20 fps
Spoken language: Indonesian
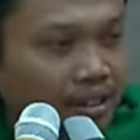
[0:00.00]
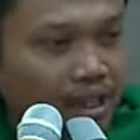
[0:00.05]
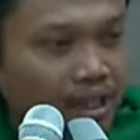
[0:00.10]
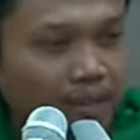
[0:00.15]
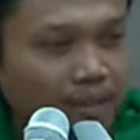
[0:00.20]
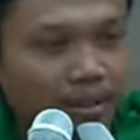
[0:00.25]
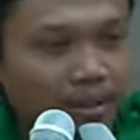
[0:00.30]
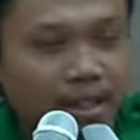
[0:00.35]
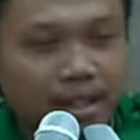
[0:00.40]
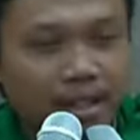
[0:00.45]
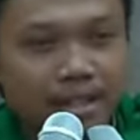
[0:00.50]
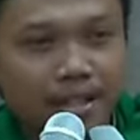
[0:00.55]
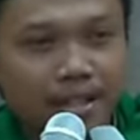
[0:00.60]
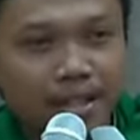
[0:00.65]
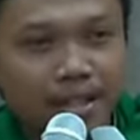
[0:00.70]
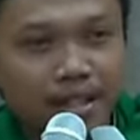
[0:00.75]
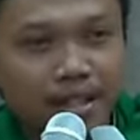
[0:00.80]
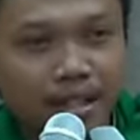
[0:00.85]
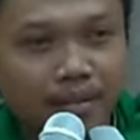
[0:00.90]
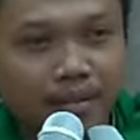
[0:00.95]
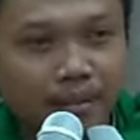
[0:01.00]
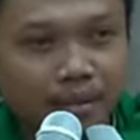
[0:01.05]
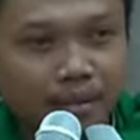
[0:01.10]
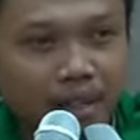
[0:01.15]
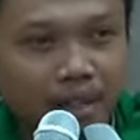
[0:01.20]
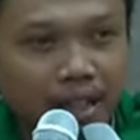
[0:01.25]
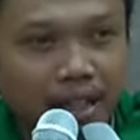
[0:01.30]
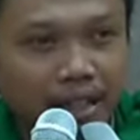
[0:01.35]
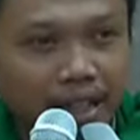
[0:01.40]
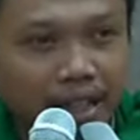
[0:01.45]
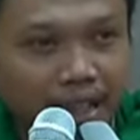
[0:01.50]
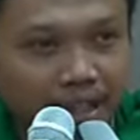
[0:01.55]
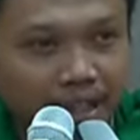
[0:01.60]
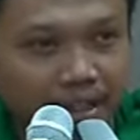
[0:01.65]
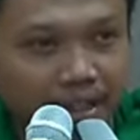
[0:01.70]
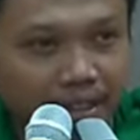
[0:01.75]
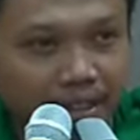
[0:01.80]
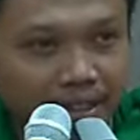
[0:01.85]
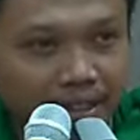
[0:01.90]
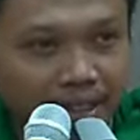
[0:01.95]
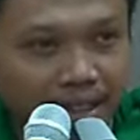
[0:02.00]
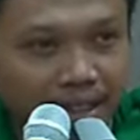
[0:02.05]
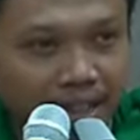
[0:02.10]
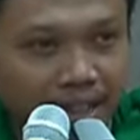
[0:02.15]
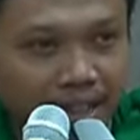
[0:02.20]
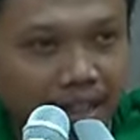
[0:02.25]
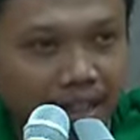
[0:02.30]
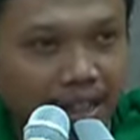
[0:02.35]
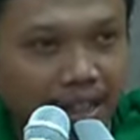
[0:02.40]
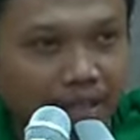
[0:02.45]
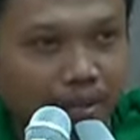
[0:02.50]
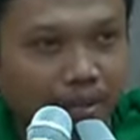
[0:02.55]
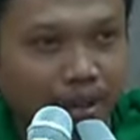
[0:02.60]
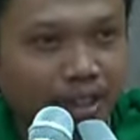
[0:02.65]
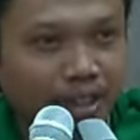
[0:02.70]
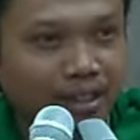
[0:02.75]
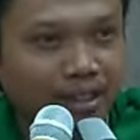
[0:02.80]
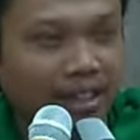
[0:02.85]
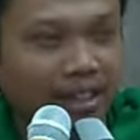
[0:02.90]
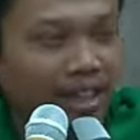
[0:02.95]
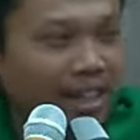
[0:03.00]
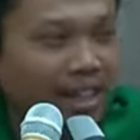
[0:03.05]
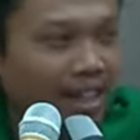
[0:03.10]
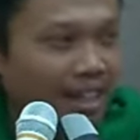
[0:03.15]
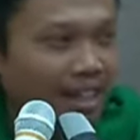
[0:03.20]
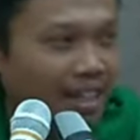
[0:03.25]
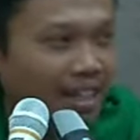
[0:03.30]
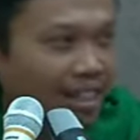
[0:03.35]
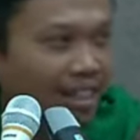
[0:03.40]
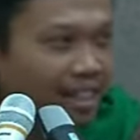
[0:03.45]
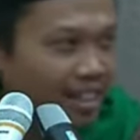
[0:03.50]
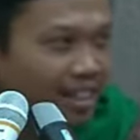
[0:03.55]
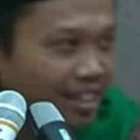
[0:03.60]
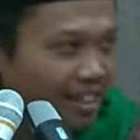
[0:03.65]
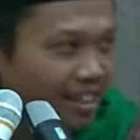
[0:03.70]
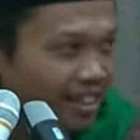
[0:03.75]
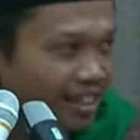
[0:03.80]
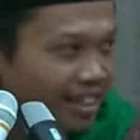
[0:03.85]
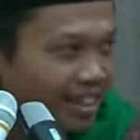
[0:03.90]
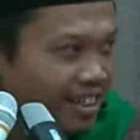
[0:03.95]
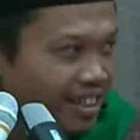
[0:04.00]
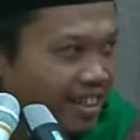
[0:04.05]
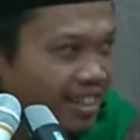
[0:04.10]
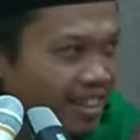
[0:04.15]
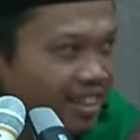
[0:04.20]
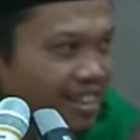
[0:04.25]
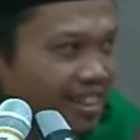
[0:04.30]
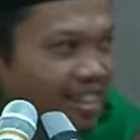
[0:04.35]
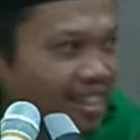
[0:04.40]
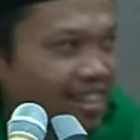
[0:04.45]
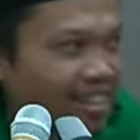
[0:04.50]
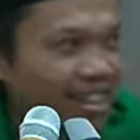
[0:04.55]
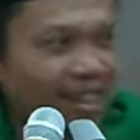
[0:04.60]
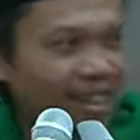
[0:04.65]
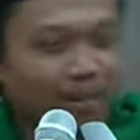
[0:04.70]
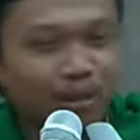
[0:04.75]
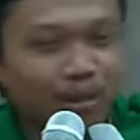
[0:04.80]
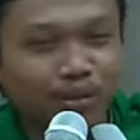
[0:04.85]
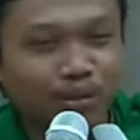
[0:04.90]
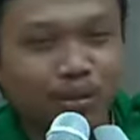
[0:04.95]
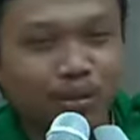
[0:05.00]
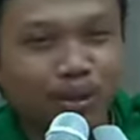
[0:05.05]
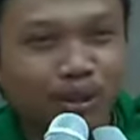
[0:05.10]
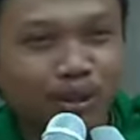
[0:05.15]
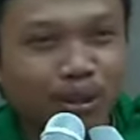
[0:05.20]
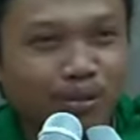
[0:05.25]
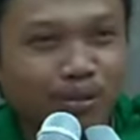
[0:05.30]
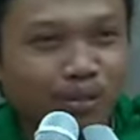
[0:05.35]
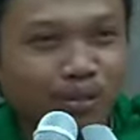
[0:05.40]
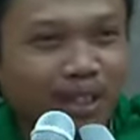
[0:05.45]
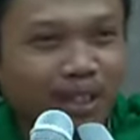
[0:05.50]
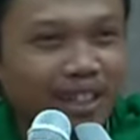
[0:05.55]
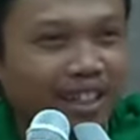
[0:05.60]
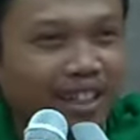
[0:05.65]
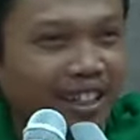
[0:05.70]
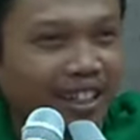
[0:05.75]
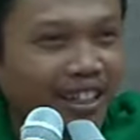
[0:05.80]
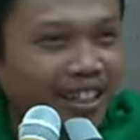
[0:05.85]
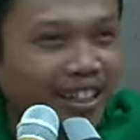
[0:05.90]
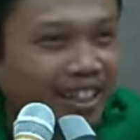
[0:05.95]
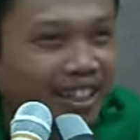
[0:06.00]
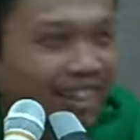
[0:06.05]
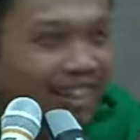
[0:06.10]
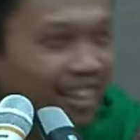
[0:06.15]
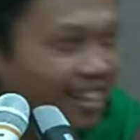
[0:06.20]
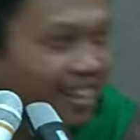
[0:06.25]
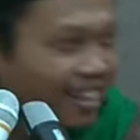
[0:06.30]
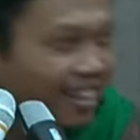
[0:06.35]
tapi dari segi kepemilikan, kira-kira ada yang protes kagak? Nah, sebut punya dia ini.